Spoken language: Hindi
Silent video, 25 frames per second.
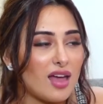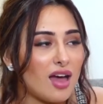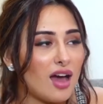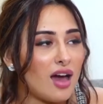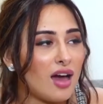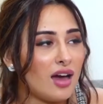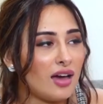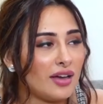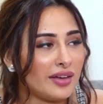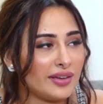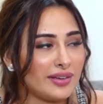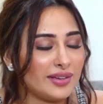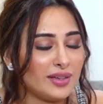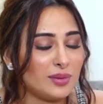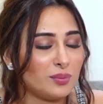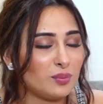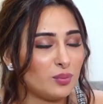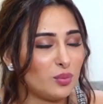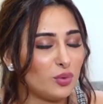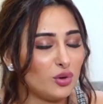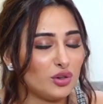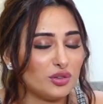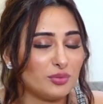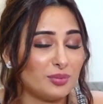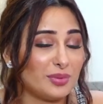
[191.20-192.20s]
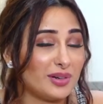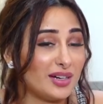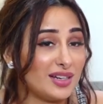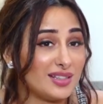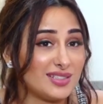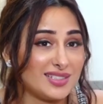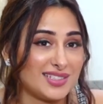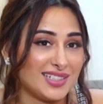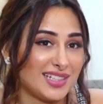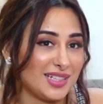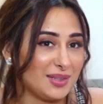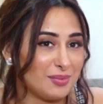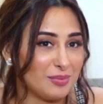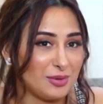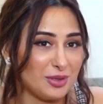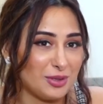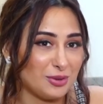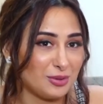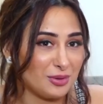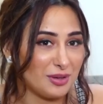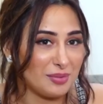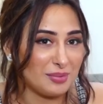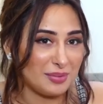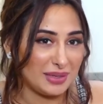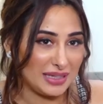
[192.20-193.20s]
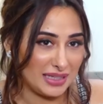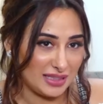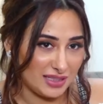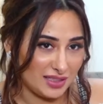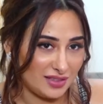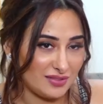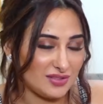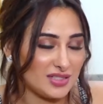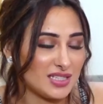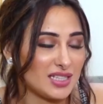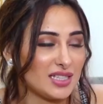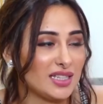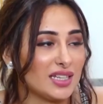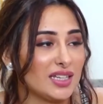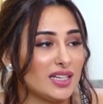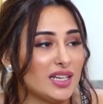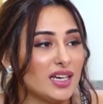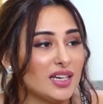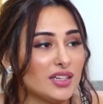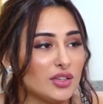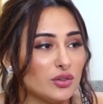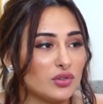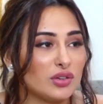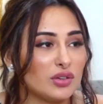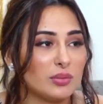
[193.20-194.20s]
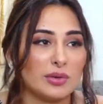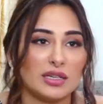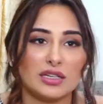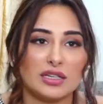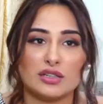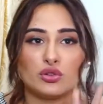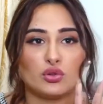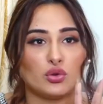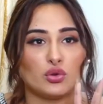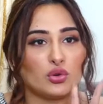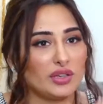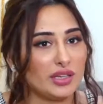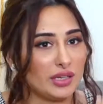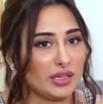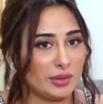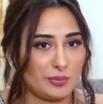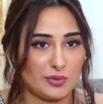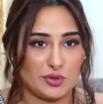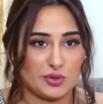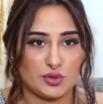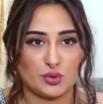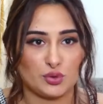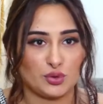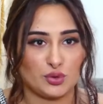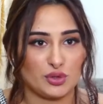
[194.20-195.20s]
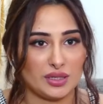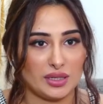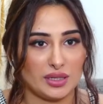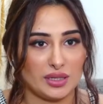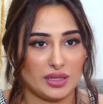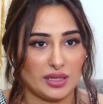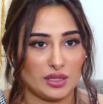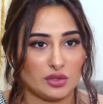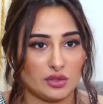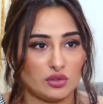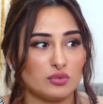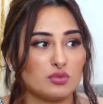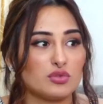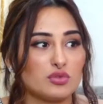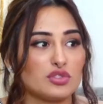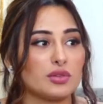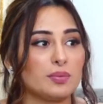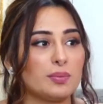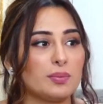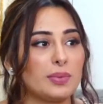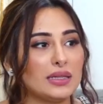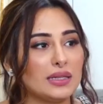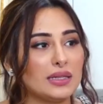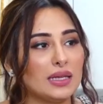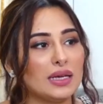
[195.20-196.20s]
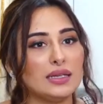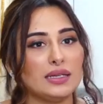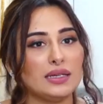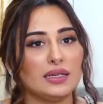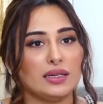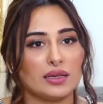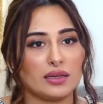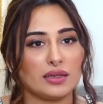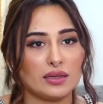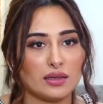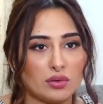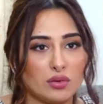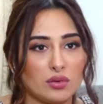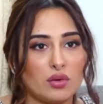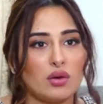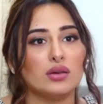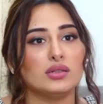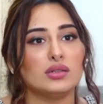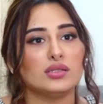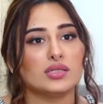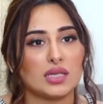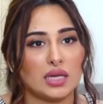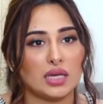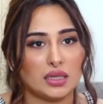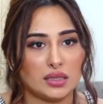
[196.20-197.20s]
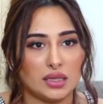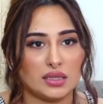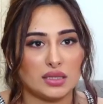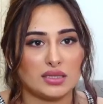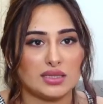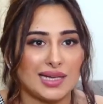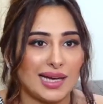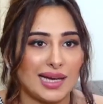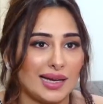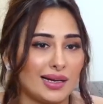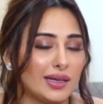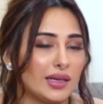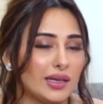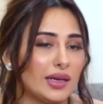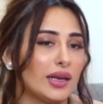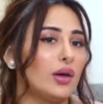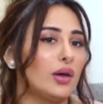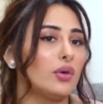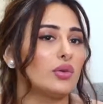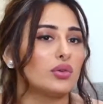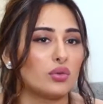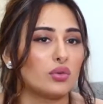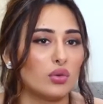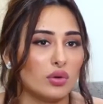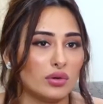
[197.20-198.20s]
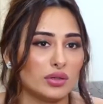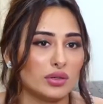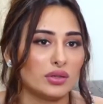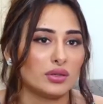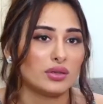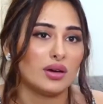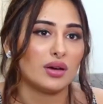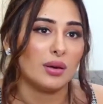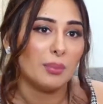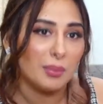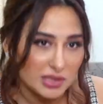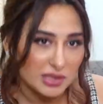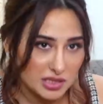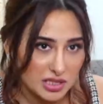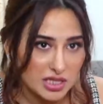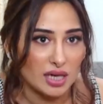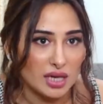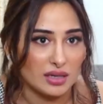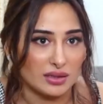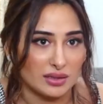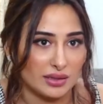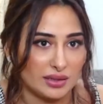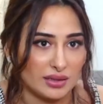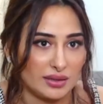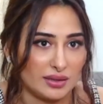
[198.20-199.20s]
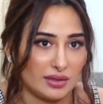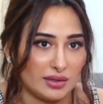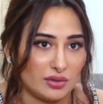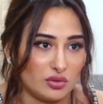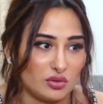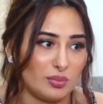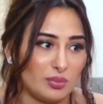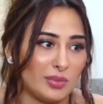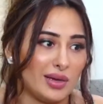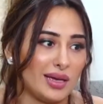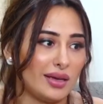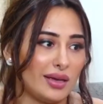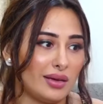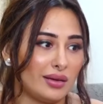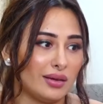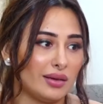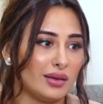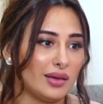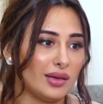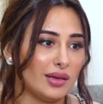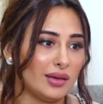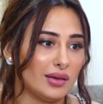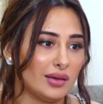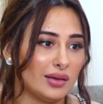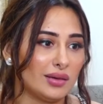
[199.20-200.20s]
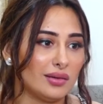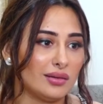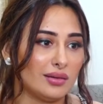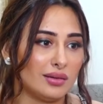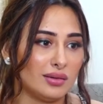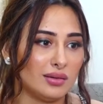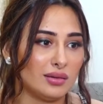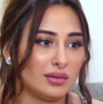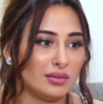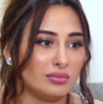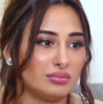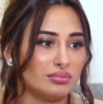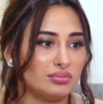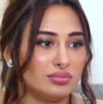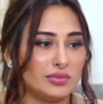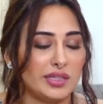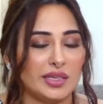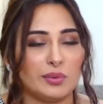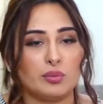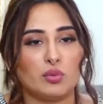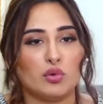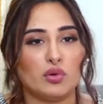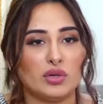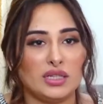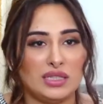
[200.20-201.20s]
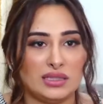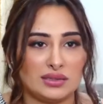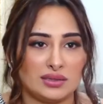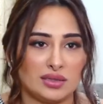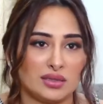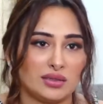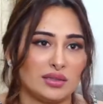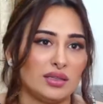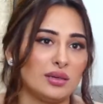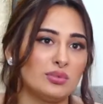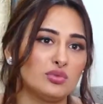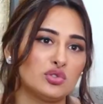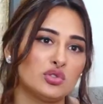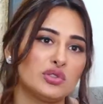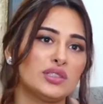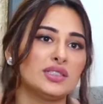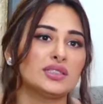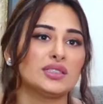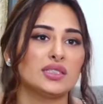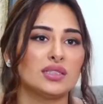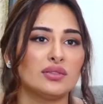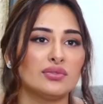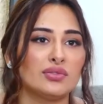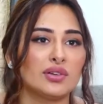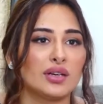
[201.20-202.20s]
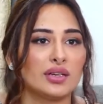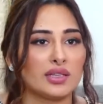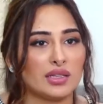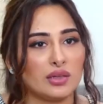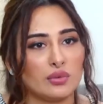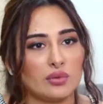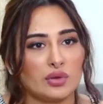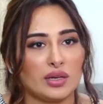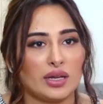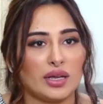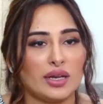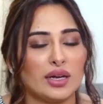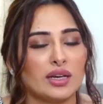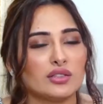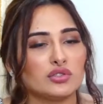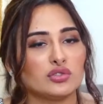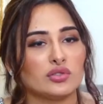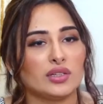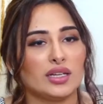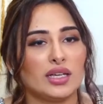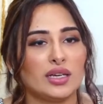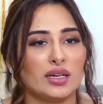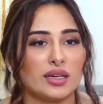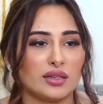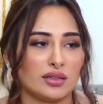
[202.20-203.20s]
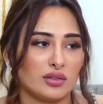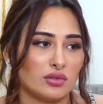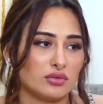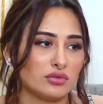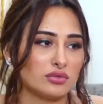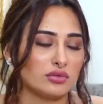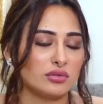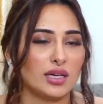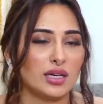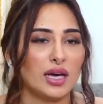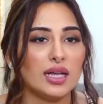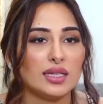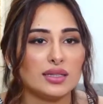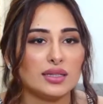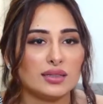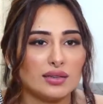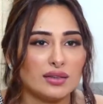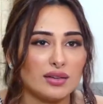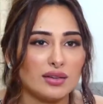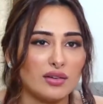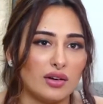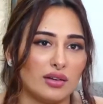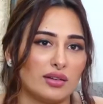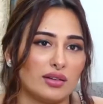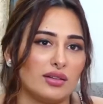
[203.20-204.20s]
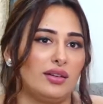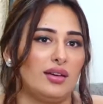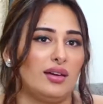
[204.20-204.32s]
हाँ ये बहुत बड़ा स्टेटमेंट होगा मेरी तरफ से देना क्योंकि मैंने दो ही एपिसोड देखे तो मुझे पता नहीं है कि कौन ज़्यादा अच्छा कर रहा है और कौन कम अच्छा कर रहा है तो मैं ये बोल नहीं सकती अब जो डिज़र्व करता वो रहेगा जो नहीं करता उसको निकाल देंगे और